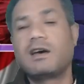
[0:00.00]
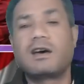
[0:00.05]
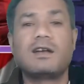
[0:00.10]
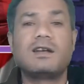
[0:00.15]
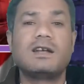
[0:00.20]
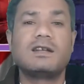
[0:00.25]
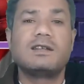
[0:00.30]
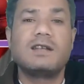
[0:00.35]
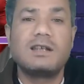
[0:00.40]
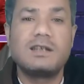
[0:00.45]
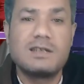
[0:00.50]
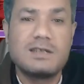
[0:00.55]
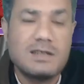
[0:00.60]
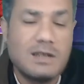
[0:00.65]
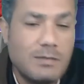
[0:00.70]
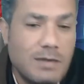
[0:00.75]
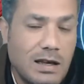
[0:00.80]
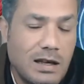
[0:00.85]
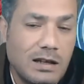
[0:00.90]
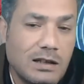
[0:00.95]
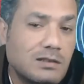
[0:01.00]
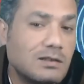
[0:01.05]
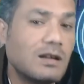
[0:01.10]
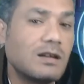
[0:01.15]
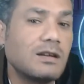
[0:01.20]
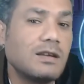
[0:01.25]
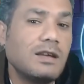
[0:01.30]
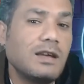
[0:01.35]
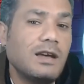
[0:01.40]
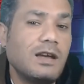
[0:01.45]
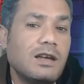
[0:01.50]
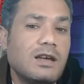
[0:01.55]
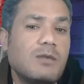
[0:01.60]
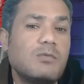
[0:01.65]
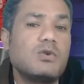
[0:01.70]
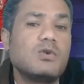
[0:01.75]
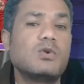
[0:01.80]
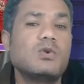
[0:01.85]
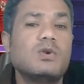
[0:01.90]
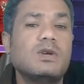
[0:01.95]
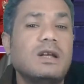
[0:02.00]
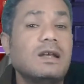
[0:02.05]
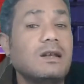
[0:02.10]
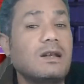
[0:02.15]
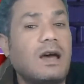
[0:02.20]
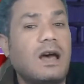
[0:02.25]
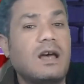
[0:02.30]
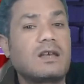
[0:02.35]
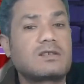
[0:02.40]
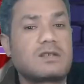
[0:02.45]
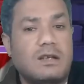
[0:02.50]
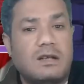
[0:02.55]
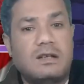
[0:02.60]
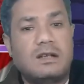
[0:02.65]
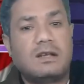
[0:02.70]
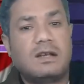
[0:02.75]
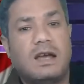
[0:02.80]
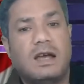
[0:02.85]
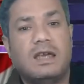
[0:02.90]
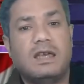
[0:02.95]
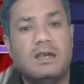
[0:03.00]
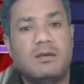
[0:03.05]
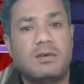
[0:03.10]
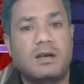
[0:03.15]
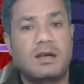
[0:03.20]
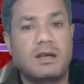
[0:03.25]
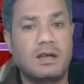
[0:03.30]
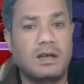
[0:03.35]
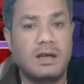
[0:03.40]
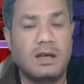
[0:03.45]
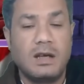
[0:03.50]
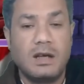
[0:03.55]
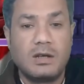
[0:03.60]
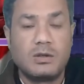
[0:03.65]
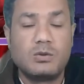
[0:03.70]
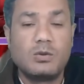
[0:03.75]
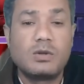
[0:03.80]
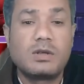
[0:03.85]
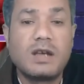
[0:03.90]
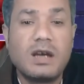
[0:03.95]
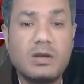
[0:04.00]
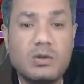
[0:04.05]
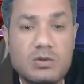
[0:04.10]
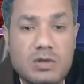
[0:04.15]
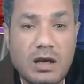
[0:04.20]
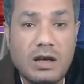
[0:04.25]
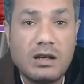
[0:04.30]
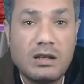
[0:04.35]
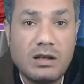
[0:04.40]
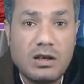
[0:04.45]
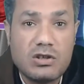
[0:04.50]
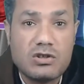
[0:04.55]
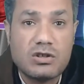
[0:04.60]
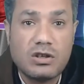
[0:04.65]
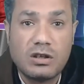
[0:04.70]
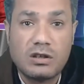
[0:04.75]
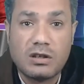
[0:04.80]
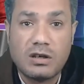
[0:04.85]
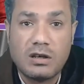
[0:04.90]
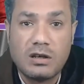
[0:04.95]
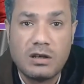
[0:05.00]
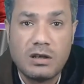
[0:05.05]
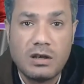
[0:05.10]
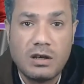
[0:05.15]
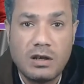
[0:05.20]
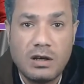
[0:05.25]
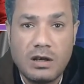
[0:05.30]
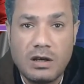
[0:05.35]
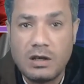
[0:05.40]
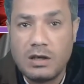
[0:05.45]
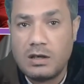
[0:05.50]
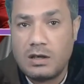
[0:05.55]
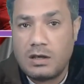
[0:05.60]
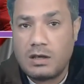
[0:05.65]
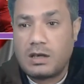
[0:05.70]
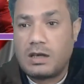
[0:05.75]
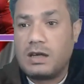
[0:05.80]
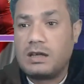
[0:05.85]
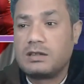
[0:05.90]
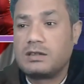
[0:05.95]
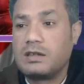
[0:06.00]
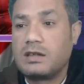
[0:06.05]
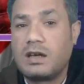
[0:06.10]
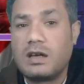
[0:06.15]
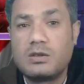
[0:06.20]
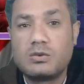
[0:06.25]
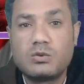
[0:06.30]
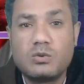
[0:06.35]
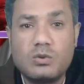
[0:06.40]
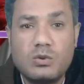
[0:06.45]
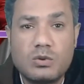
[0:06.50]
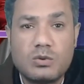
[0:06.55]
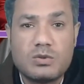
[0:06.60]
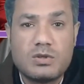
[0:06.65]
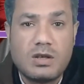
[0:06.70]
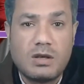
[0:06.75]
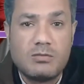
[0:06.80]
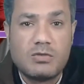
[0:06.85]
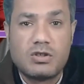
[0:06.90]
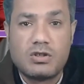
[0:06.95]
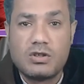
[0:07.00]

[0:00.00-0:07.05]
قناه نادي الزمالك طارق يحيى بيقول ايه اللي حصل للعيبه دول كانوا زي الحصنه خالد الغندور وسام